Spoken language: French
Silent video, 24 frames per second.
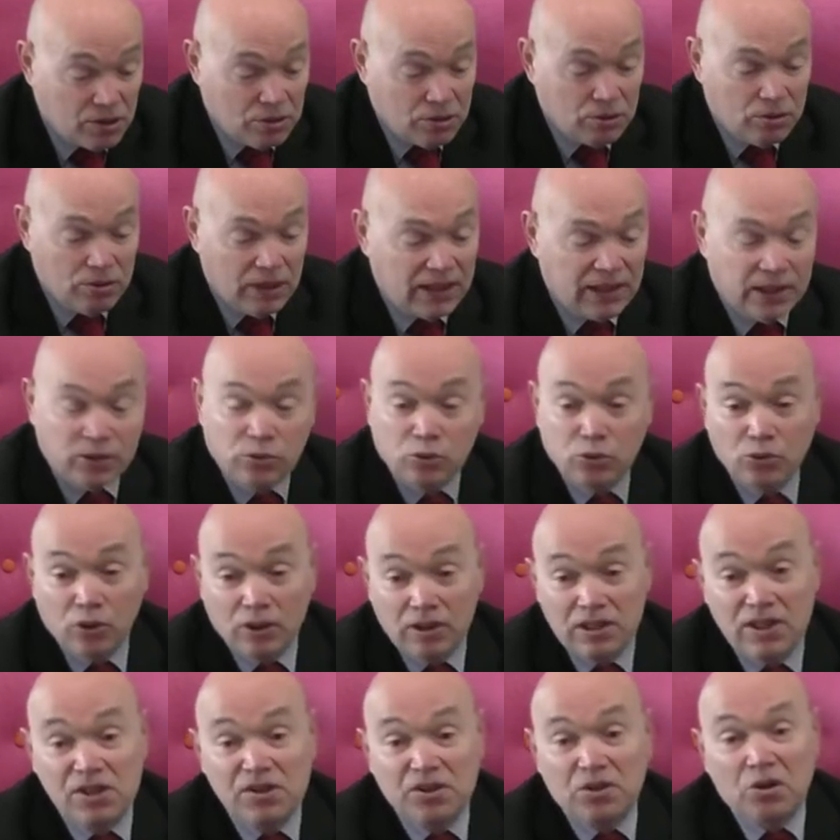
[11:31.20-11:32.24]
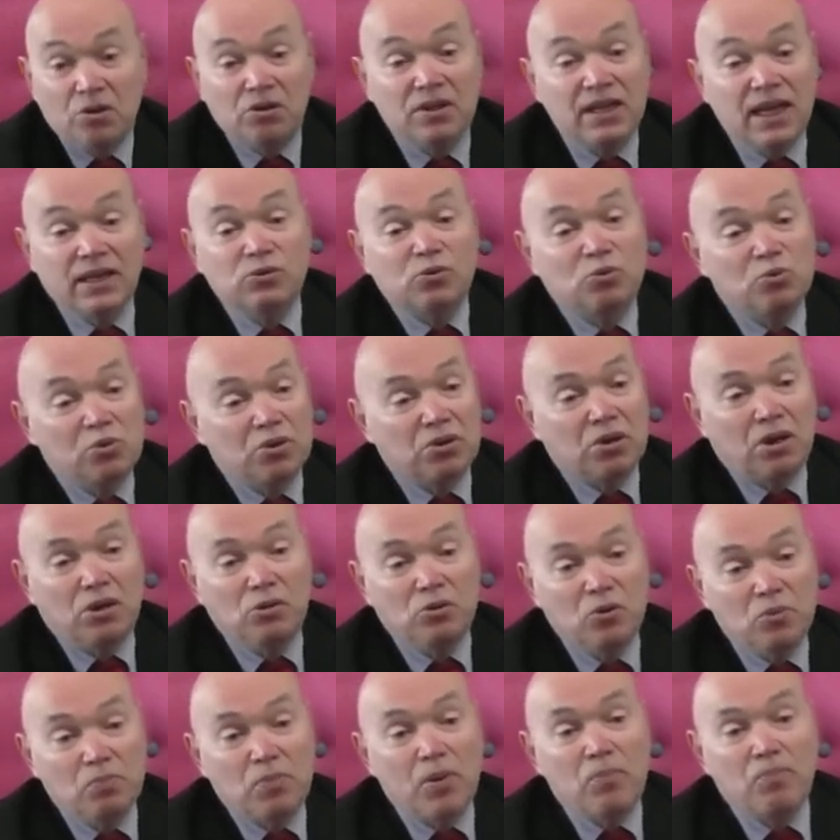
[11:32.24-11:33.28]
de la nature. L'historien tout seul
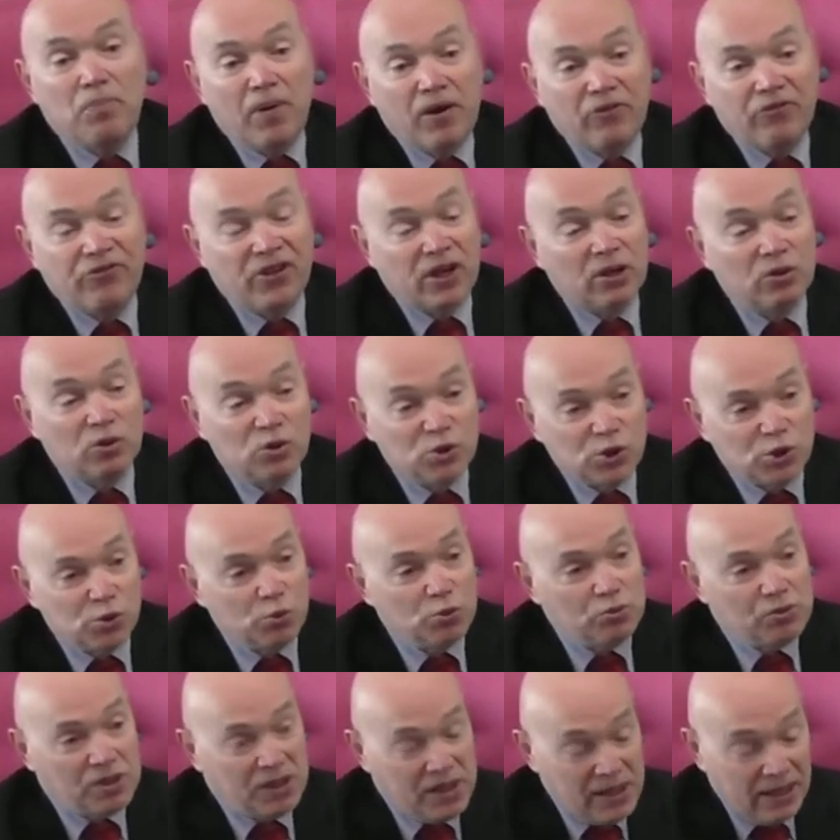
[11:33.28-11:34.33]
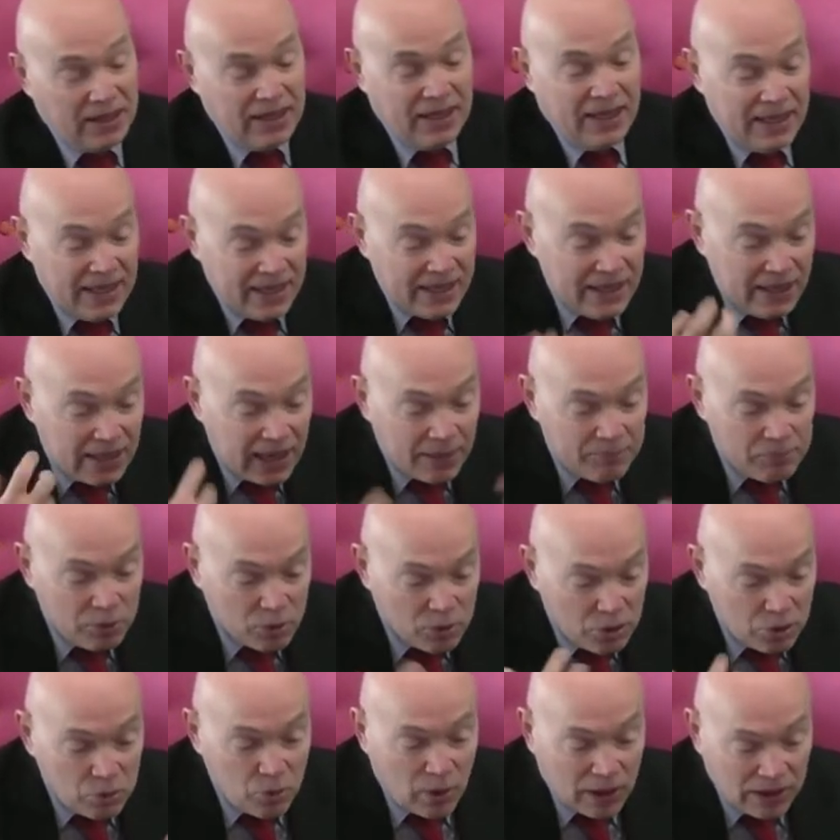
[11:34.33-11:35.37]
ne peut pas en faire grand-chose. Il a
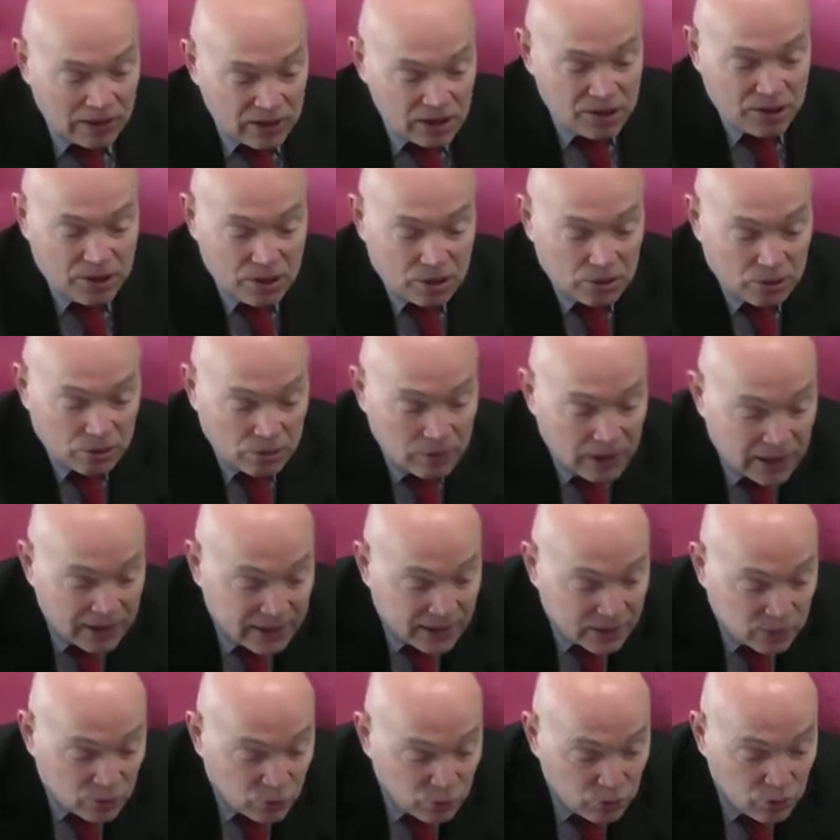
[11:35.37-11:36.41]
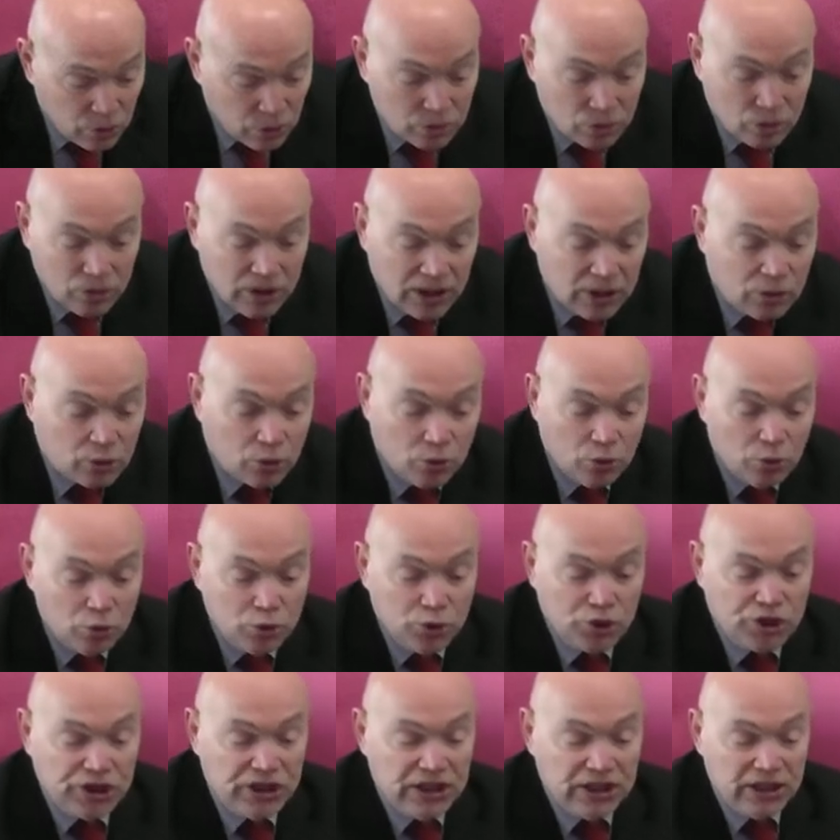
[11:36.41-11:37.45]
besoin des sciences de la nature, de
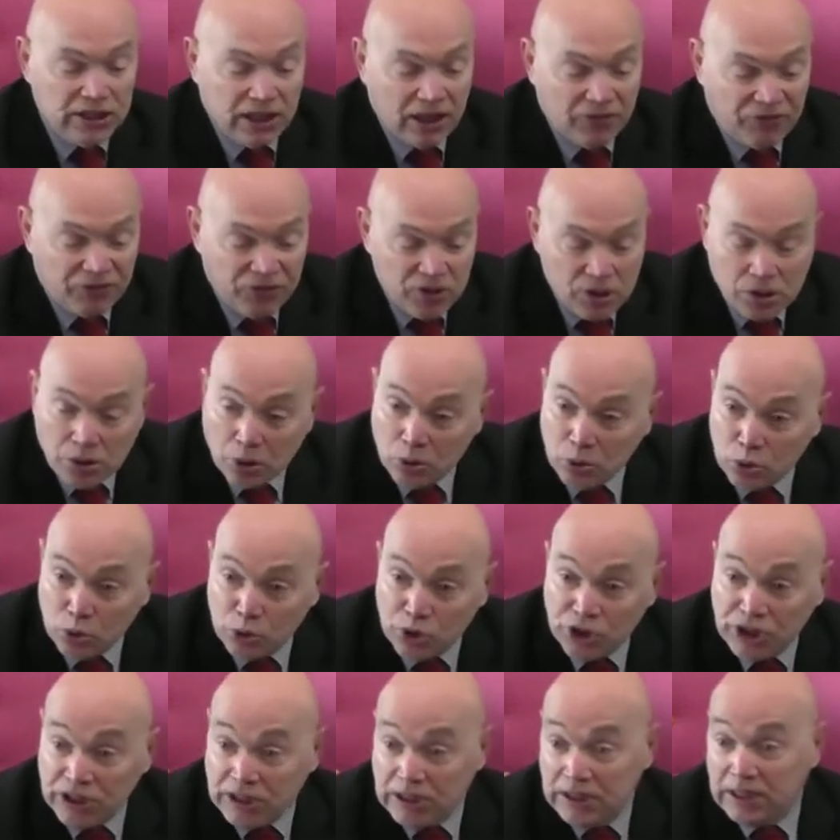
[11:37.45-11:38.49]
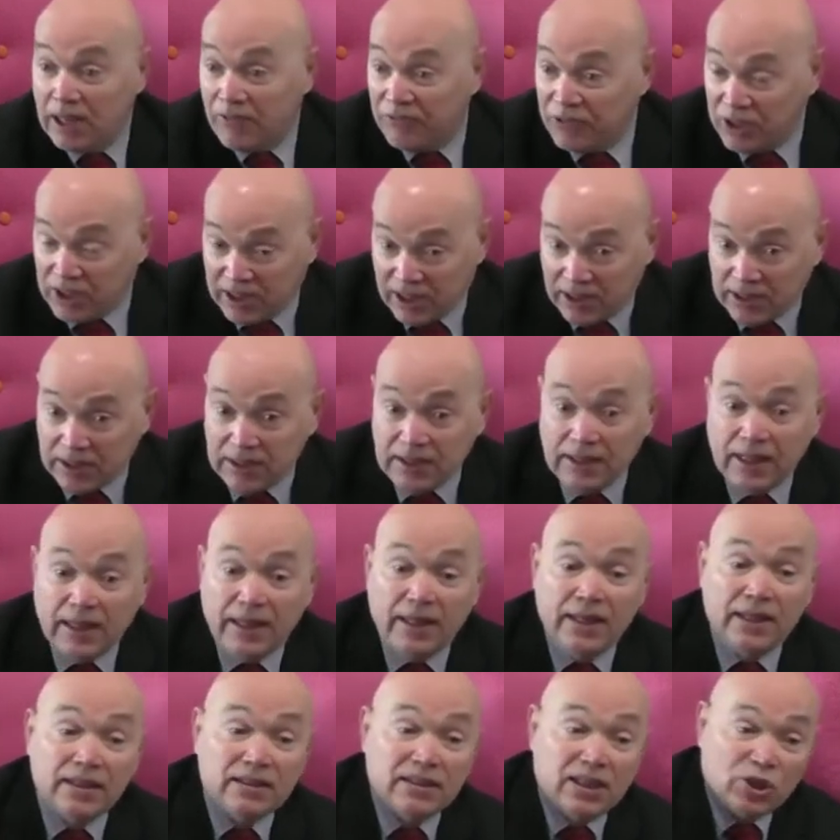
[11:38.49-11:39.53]
l'éthologie, de la physiologie, de la
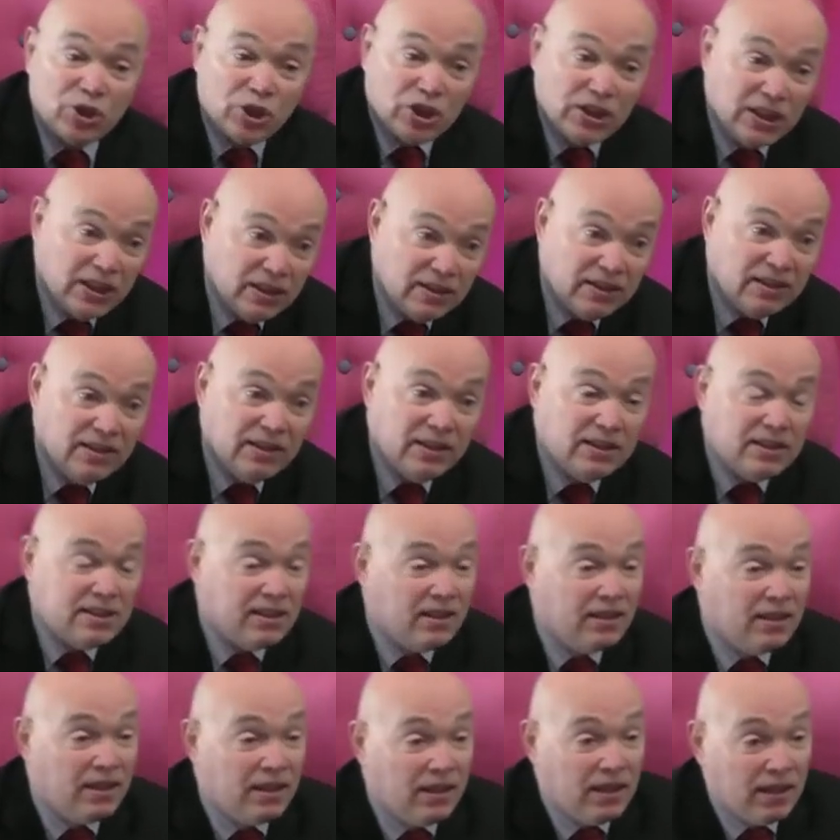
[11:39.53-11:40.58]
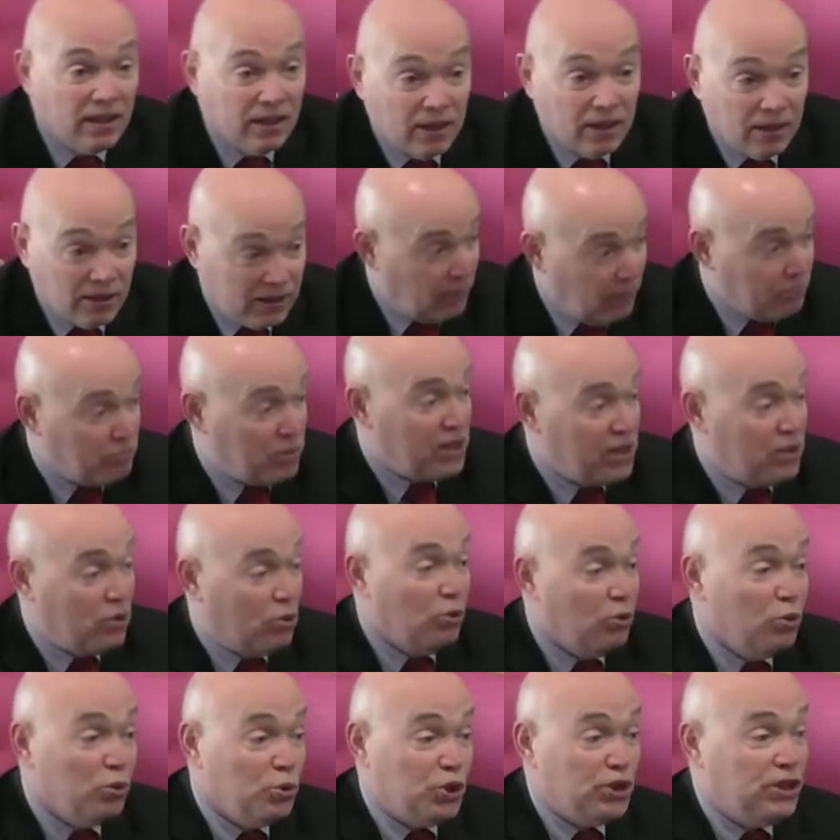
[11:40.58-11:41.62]
vétérinaire, de la génétique, de la
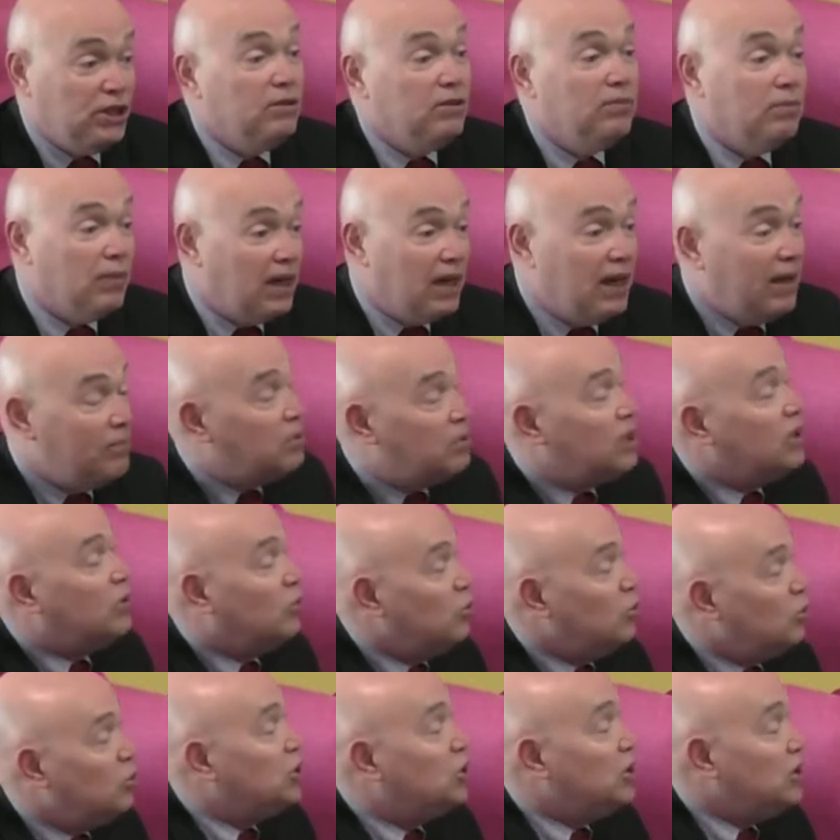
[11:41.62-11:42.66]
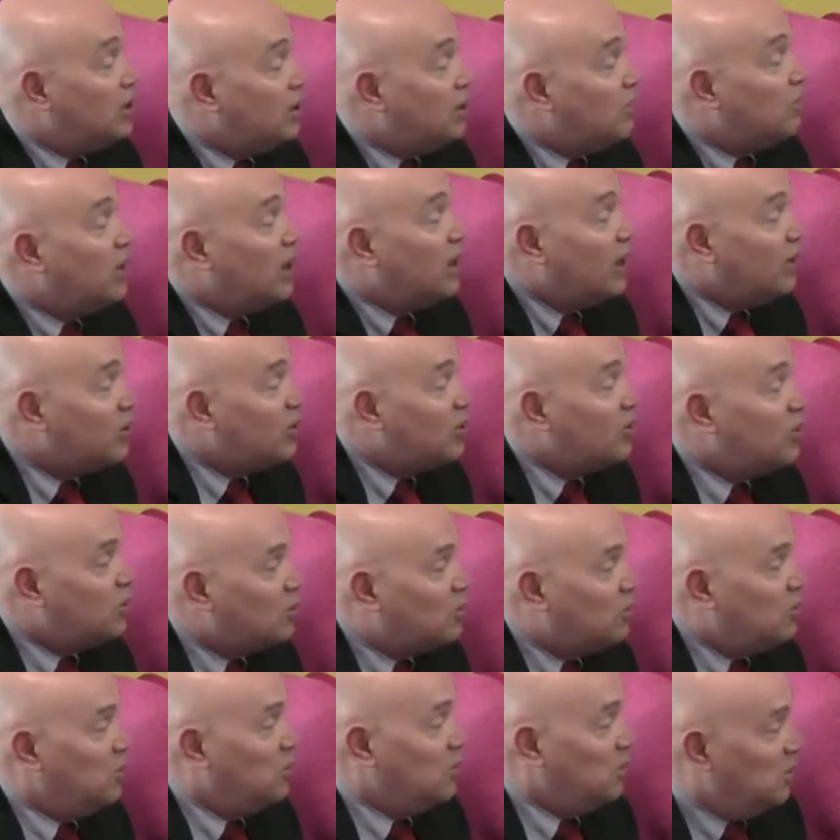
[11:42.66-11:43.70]
psychologie. Mais la psychologie, c'est pas la science
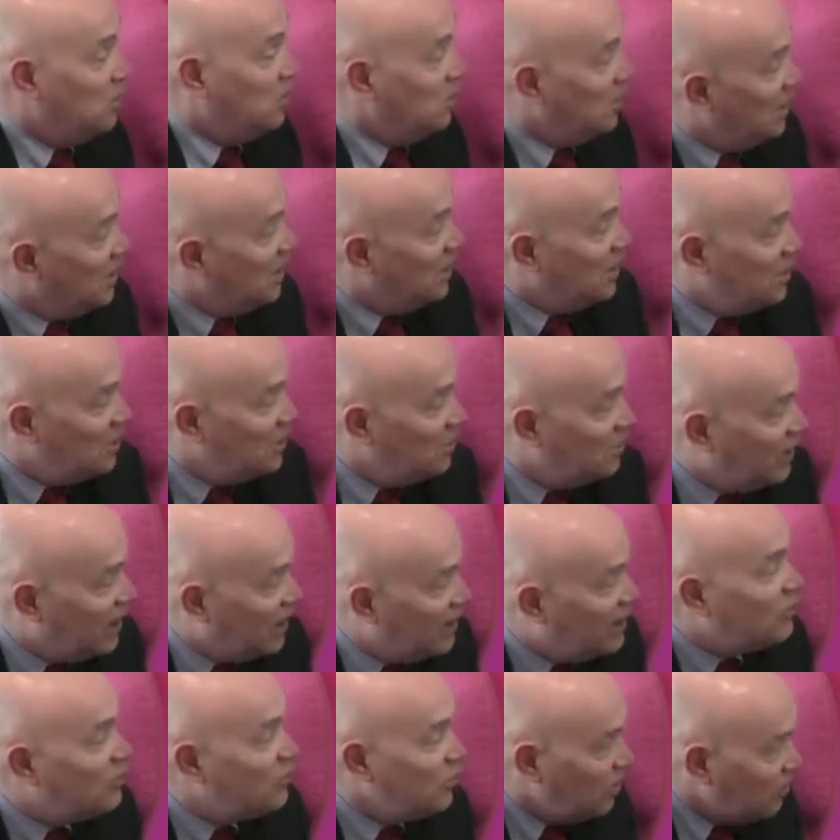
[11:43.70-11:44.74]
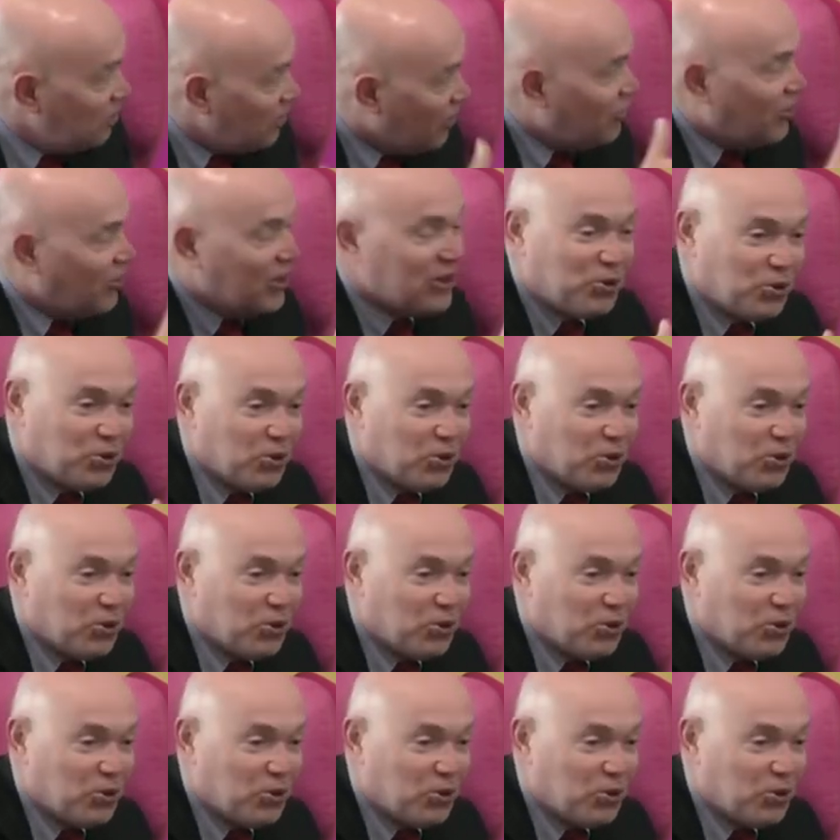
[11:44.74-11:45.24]
de de la nature, mais enfin, je